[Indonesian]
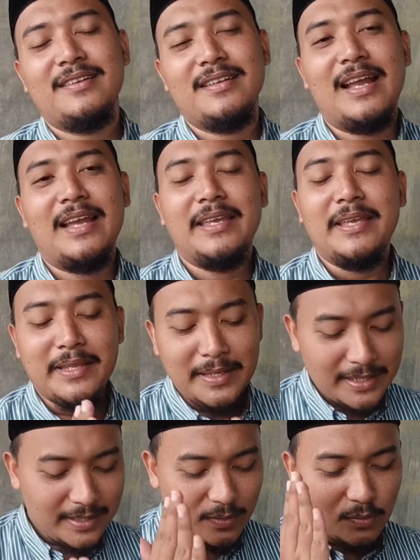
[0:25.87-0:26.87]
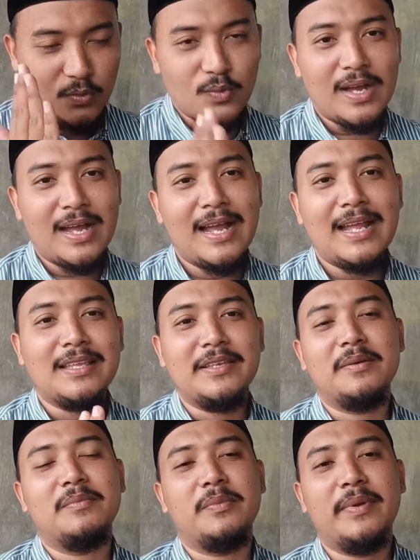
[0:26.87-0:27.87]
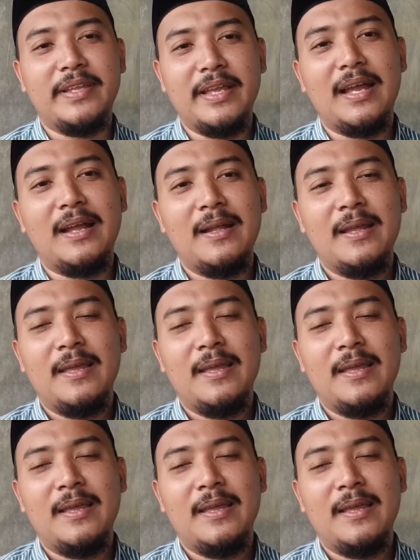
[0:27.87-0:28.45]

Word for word: Nah, ini dua hal yang berbeda.